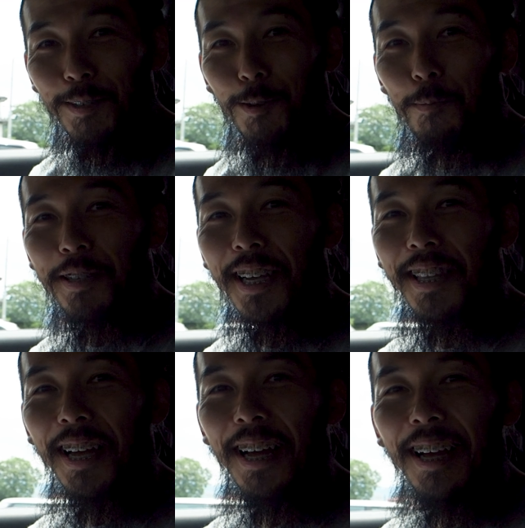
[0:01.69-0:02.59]
ご無沙
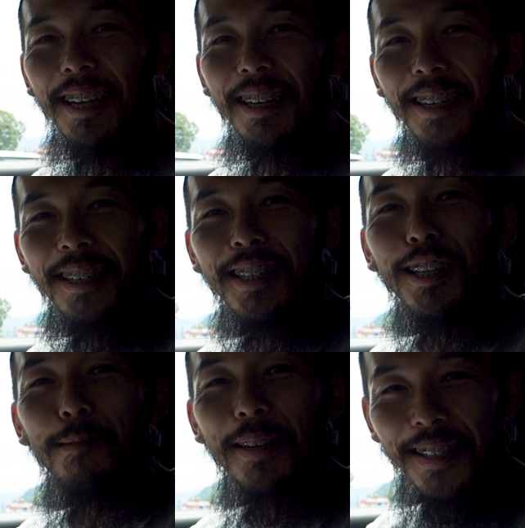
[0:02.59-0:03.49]
汰し
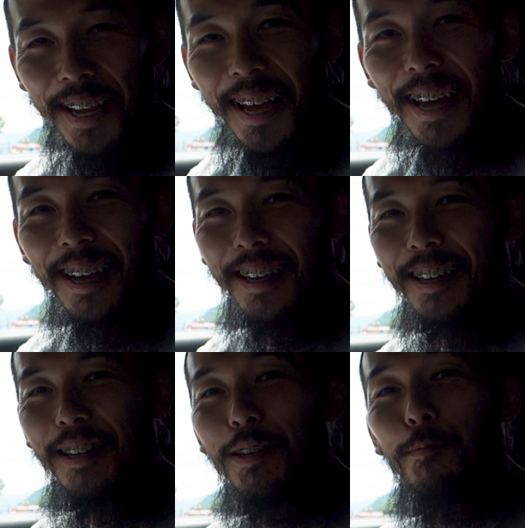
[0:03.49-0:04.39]
ちゃってますね。
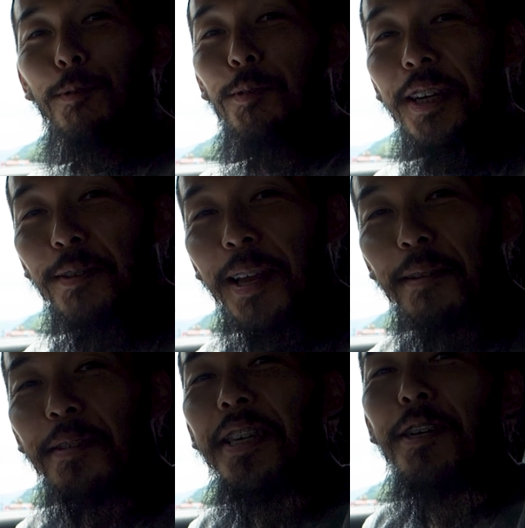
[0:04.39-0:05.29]

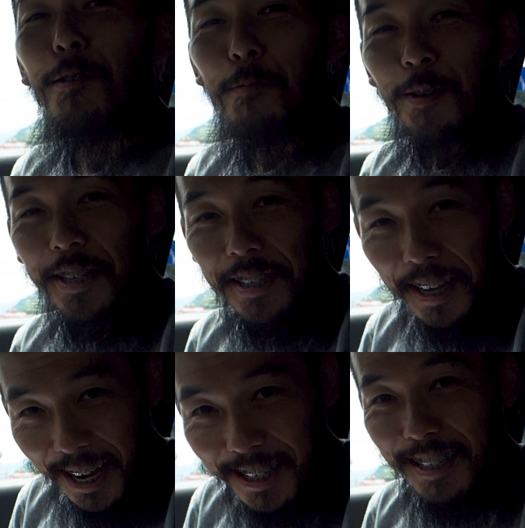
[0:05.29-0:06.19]
プロフェッショナル引きこもり
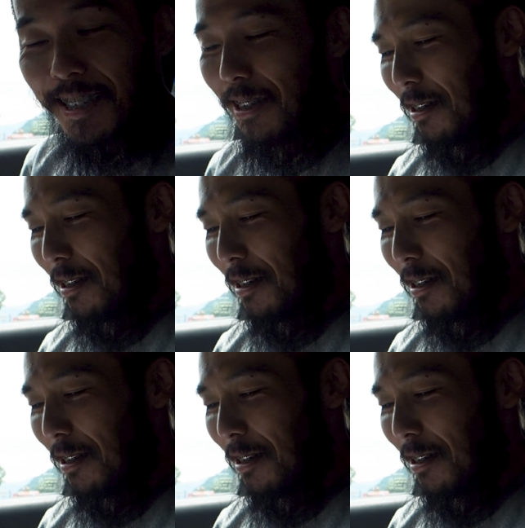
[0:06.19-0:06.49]
です。